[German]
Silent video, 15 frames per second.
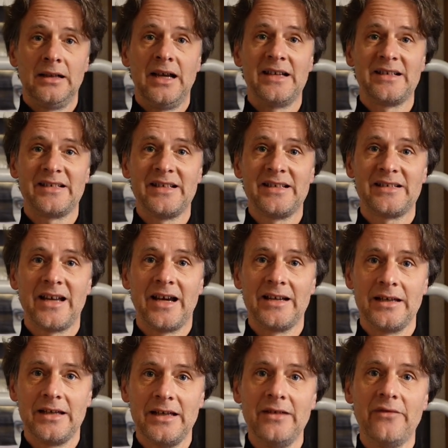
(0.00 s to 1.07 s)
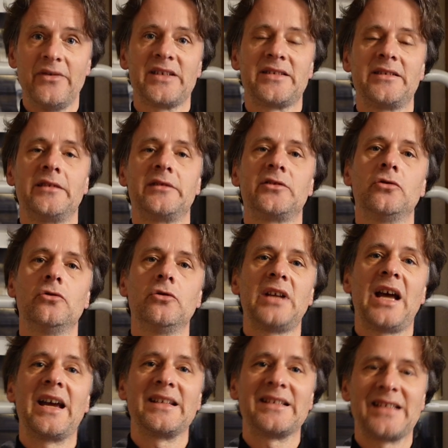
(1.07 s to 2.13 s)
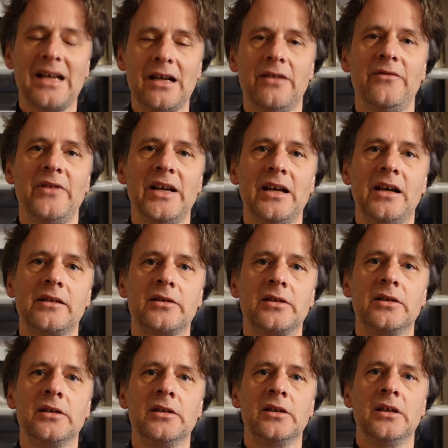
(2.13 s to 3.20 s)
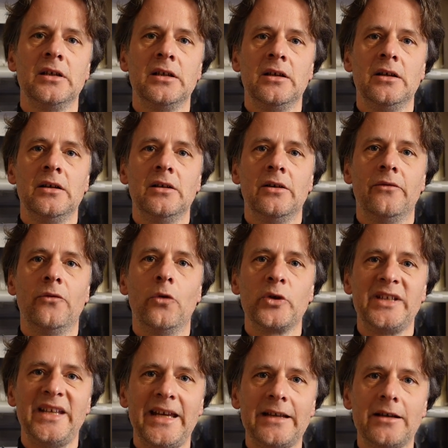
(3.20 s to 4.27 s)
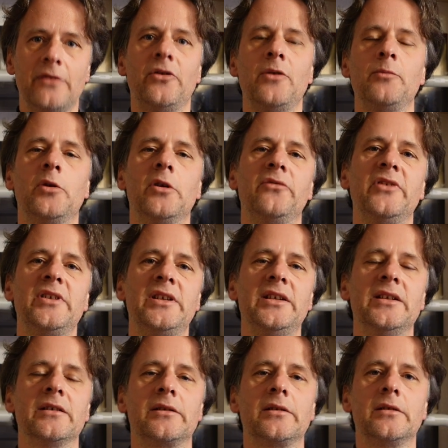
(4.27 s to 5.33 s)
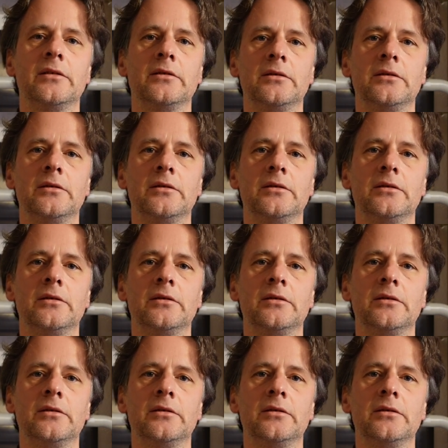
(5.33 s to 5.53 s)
es ist eine Investition, ein Sachwert, wo jeder von profitiert.